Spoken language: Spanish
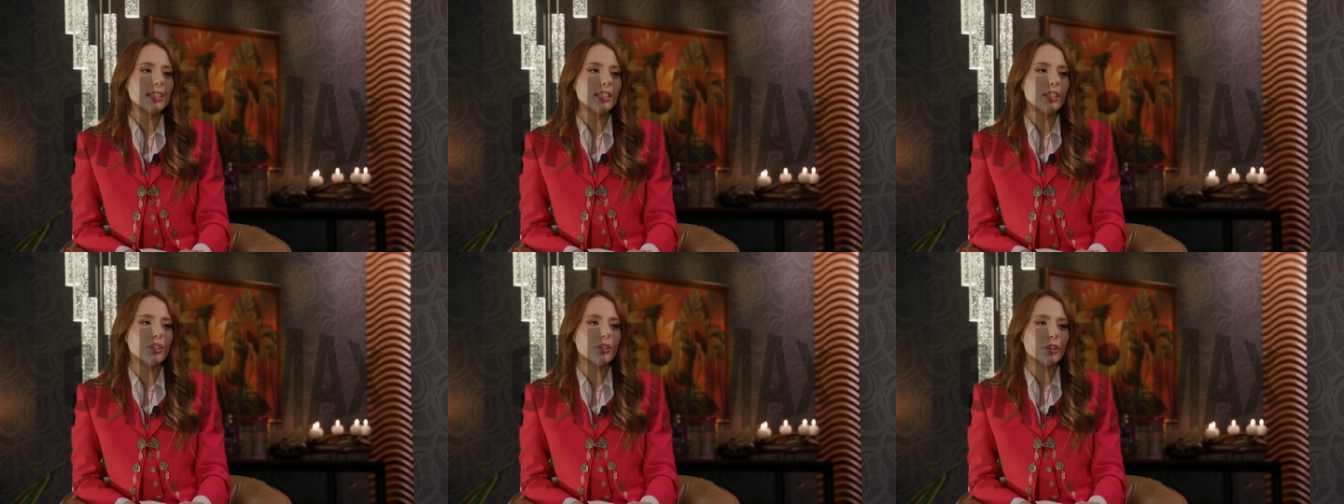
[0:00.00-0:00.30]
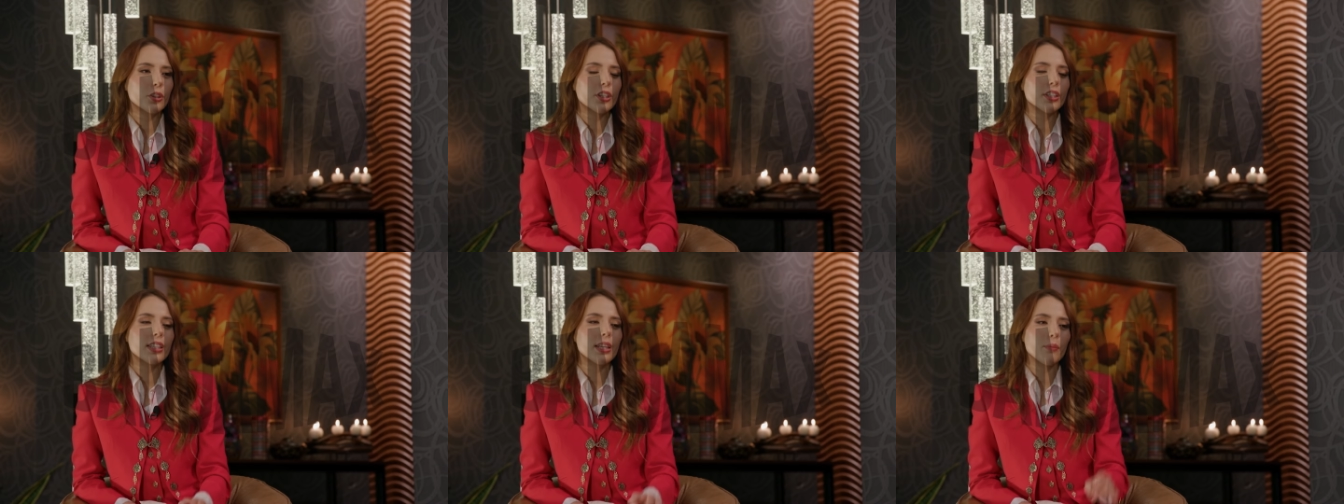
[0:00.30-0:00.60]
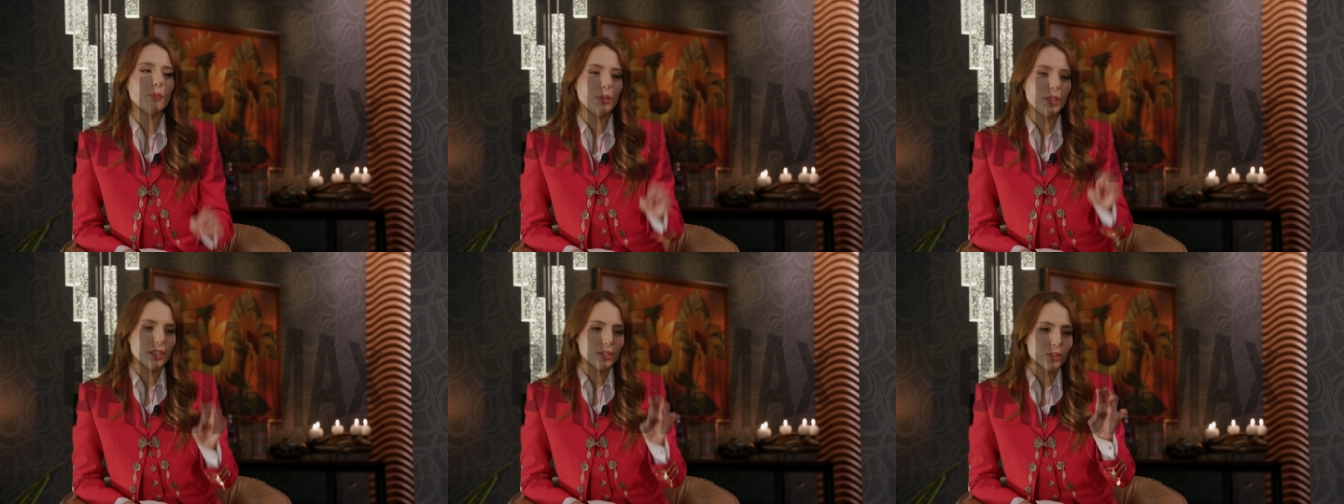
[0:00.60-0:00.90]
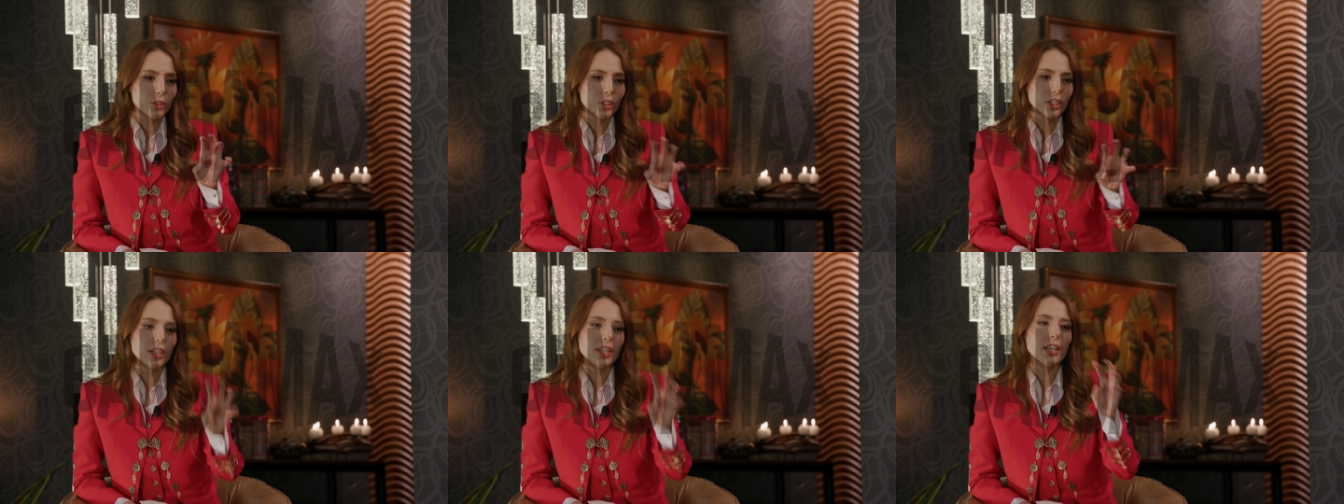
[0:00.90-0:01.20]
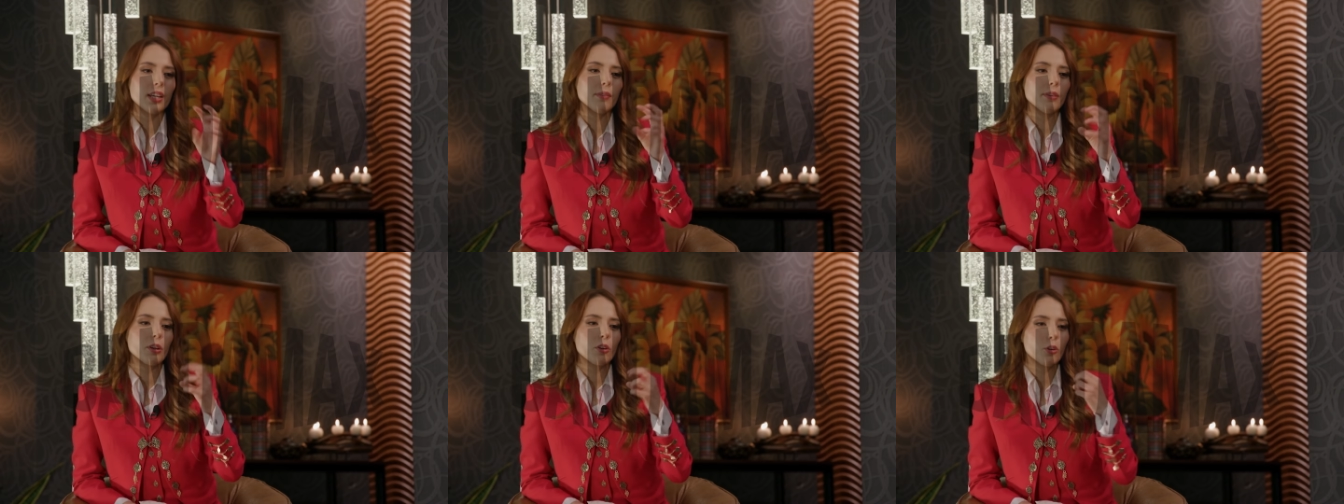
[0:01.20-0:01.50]
y creo que también eso tiene
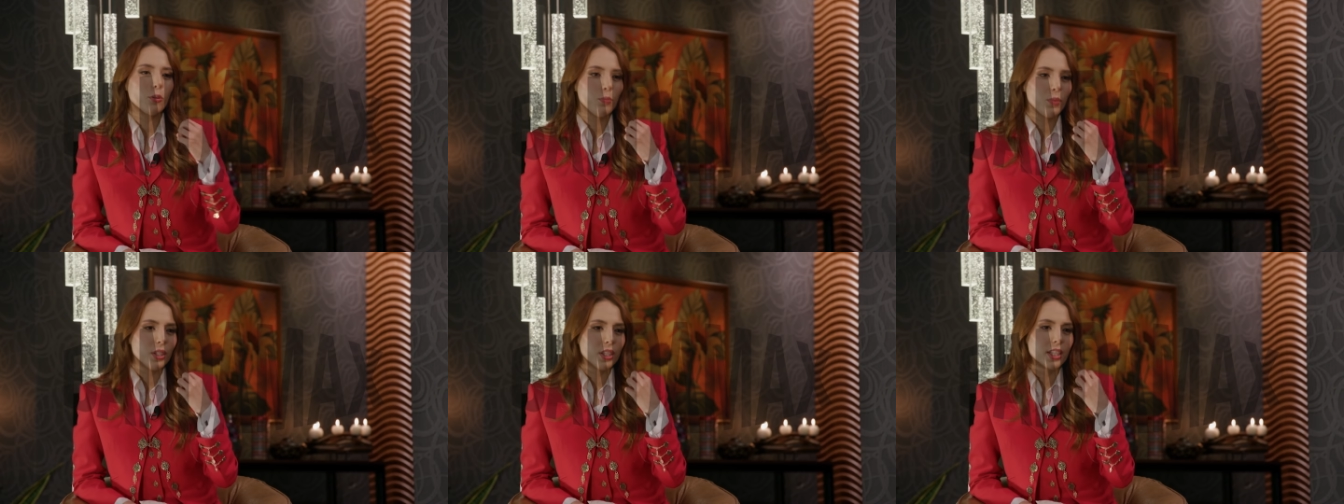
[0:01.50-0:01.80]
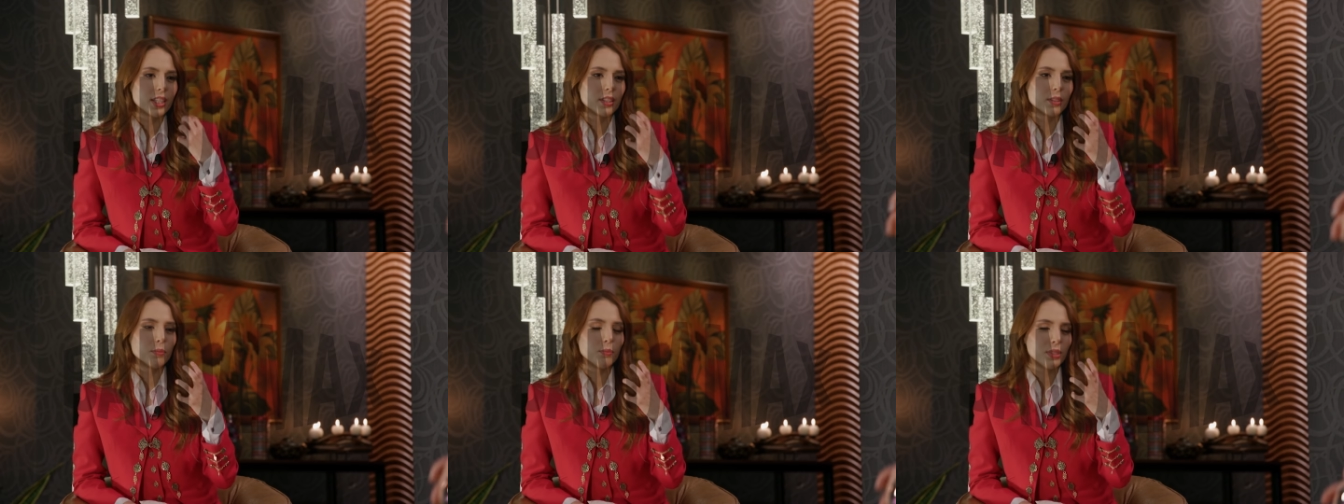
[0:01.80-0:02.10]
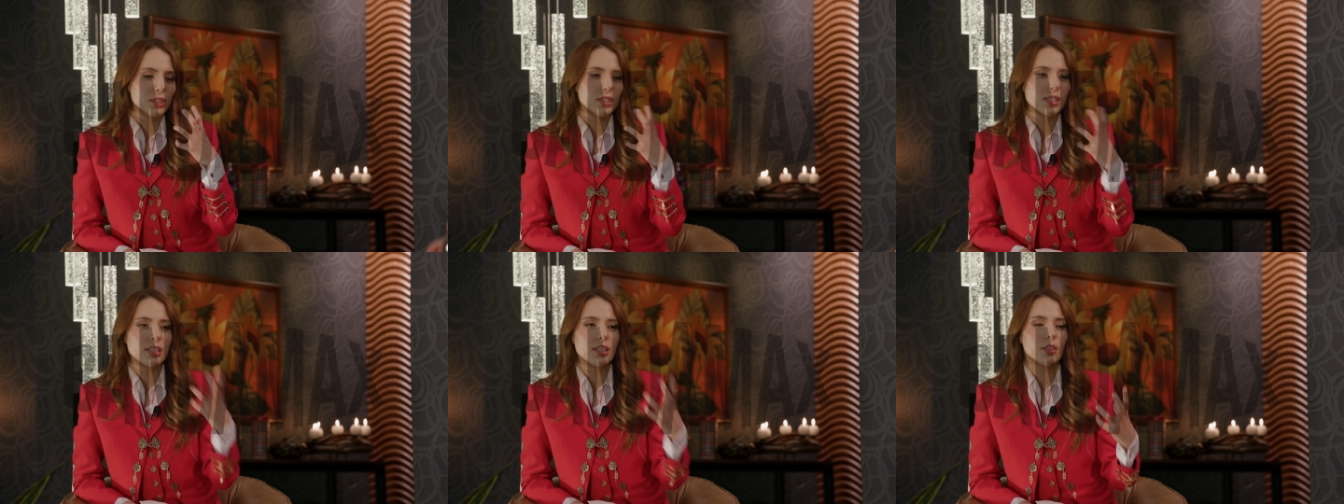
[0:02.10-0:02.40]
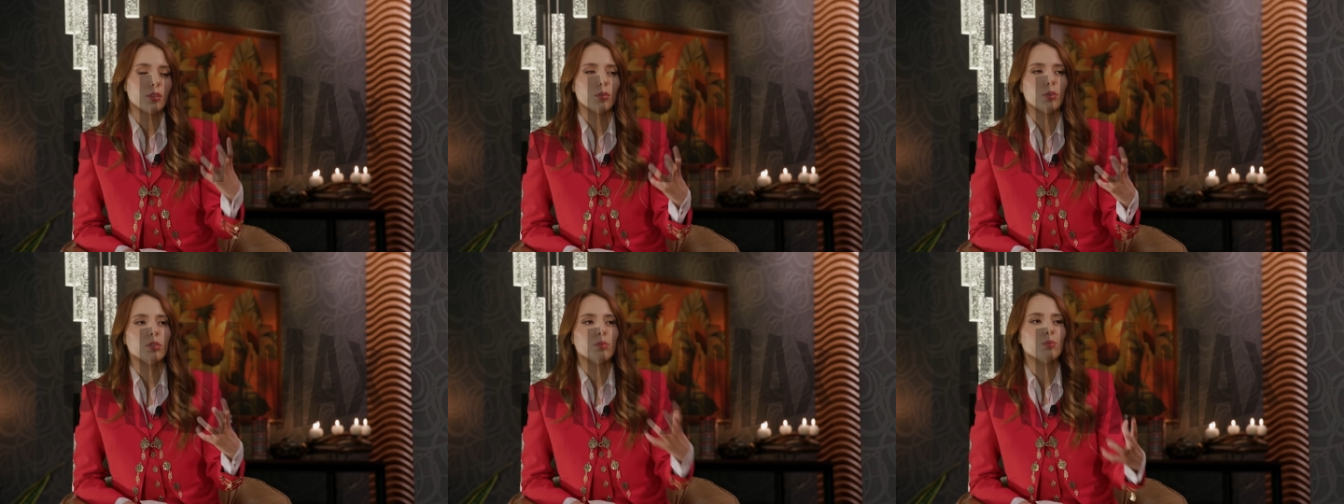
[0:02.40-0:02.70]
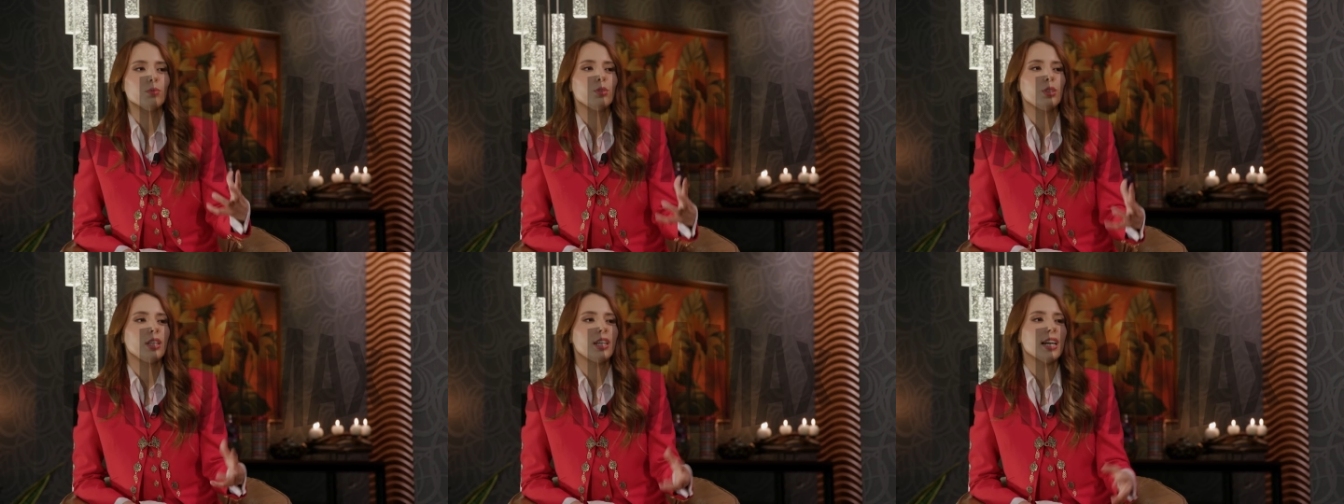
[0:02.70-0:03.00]
que ver con mis inquietudes
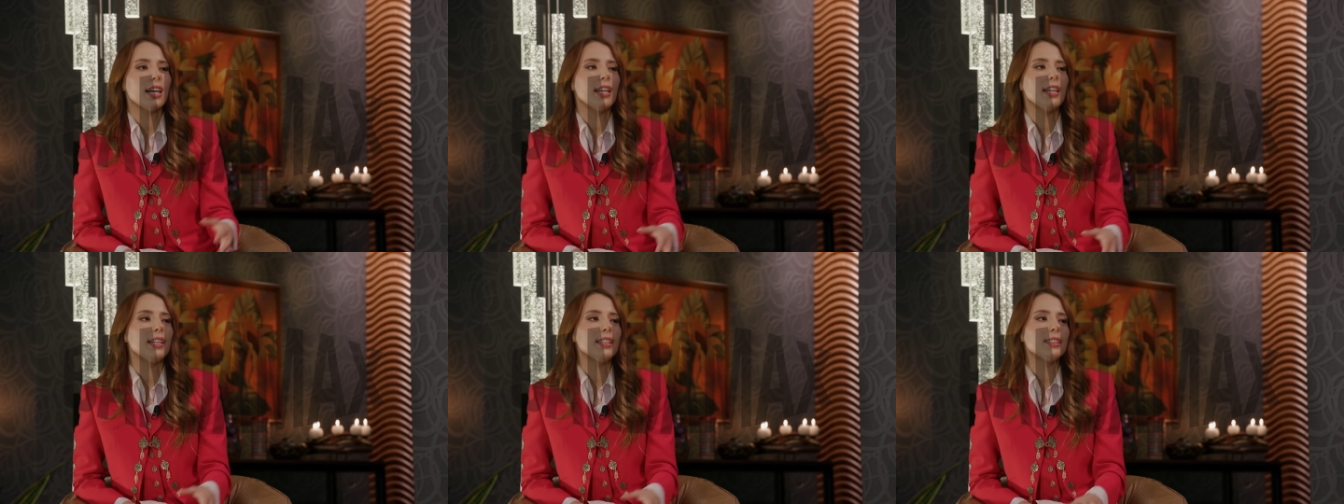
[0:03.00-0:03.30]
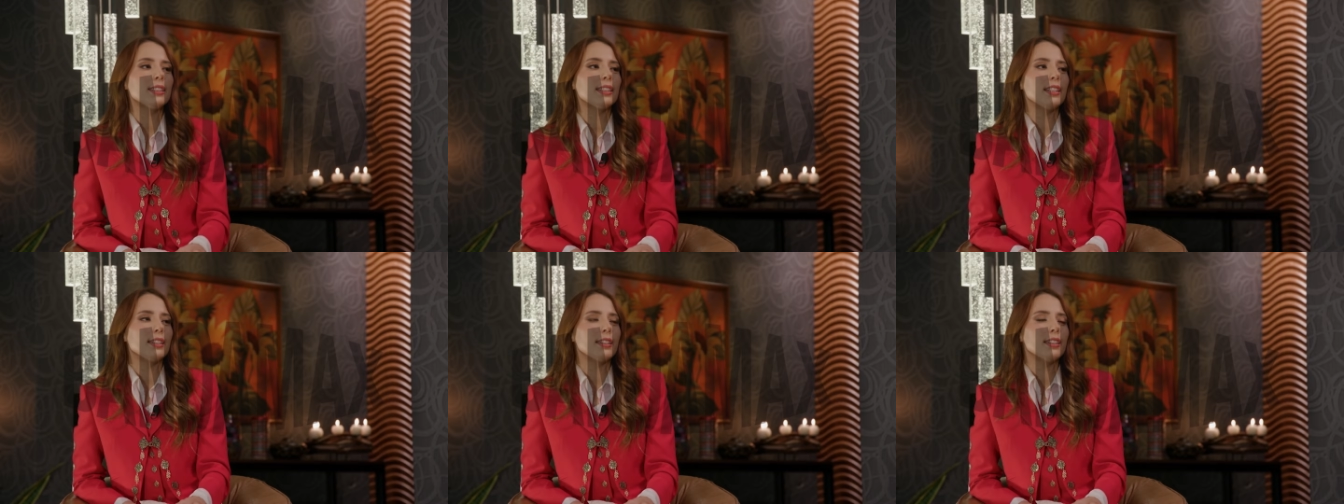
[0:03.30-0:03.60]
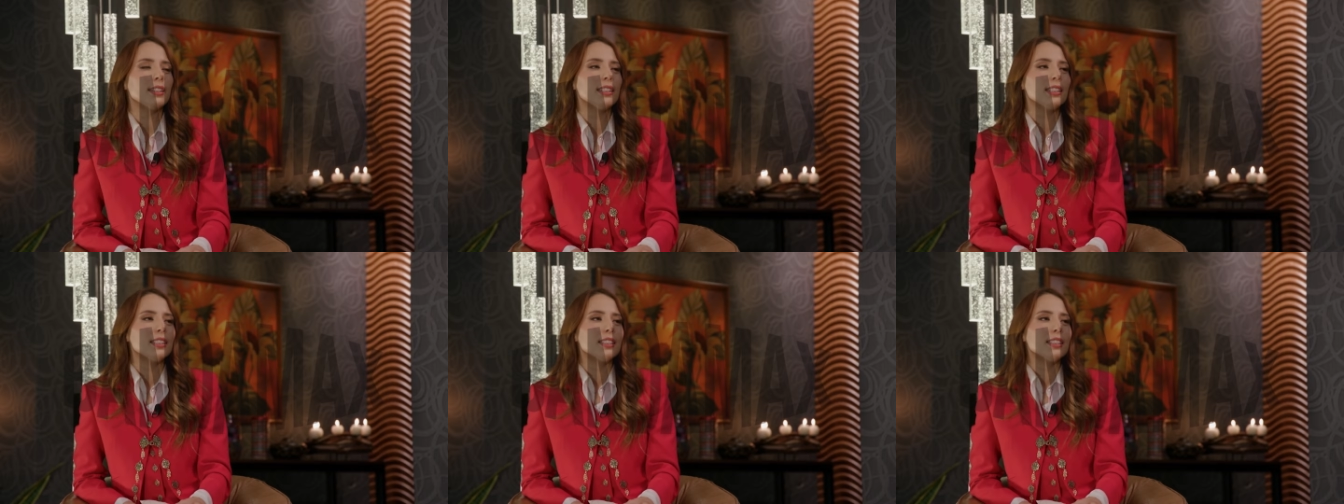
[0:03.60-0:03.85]
musicales, de